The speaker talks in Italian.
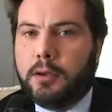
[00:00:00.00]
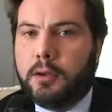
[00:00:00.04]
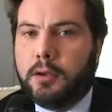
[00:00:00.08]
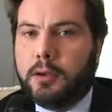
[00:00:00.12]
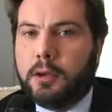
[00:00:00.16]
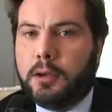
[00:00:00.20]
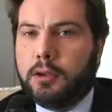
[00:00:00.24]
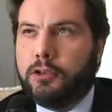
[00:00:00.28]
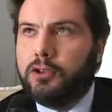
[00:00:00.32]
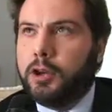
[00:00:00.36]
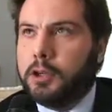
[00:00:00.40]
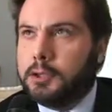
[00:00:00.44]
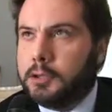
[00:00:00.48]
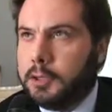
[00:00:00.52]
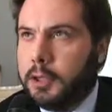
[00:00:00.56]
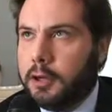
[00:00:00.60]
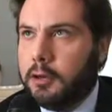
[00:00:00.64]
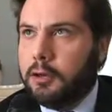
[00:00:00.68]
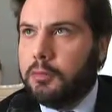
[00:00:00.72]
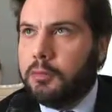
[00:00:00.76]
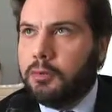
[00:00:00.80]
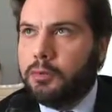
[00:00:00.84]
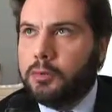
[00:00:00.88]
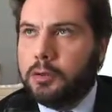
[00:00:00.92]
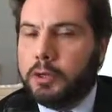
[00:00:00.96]
eh, che già
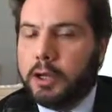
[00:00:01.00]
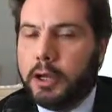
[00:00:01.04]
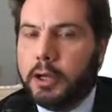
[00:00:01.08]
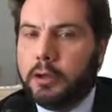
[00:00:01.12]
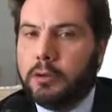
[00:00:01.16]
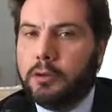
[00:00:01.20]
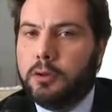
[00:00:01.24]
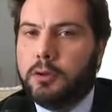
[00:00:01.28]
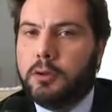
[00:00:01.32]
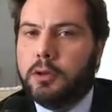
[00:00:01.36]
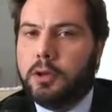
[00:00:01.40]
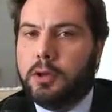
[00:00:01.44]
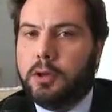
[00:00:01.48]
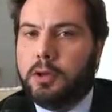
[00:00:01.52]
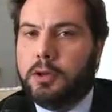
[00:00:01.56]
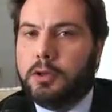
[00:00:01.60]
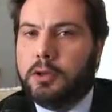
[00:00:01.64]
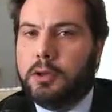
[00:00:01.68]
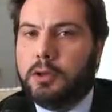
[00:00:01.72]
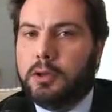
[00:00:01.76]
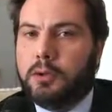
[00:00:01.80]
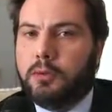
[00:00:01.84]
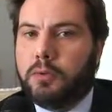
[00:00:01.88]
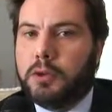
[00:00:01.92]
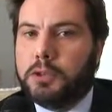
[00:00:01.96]
stanno puntando
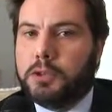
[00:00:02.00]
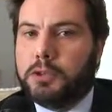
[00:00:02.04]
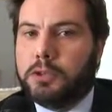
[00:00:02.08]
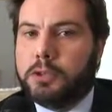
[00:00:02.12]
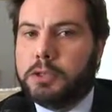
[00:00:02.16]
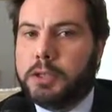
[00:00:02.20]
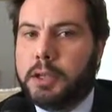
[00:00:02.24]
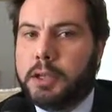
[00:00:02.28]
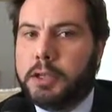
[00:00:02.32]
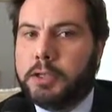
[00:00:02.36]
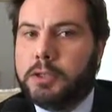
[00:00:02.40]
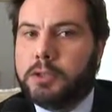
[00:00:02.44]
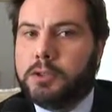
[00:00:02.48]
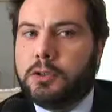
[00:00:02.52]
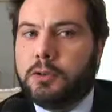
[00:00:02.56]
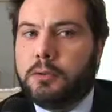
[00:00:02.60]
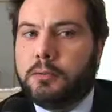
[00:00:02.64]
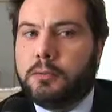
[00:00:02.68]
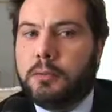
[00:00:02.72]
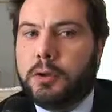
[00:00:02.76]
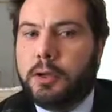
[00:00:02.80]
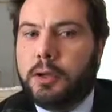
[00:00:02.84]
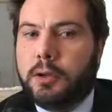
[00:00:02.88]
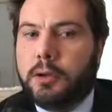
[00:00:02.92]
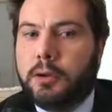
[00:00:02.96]
in questo senso,
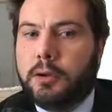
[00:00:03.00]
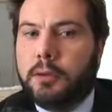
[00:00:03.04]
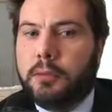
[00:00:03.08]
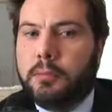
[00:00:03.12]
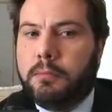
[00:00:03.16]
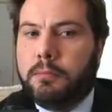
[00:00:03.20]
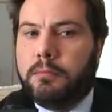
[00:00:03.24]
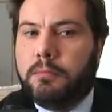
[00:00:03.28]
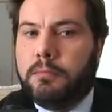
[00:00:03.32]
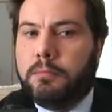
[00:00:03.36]
eh,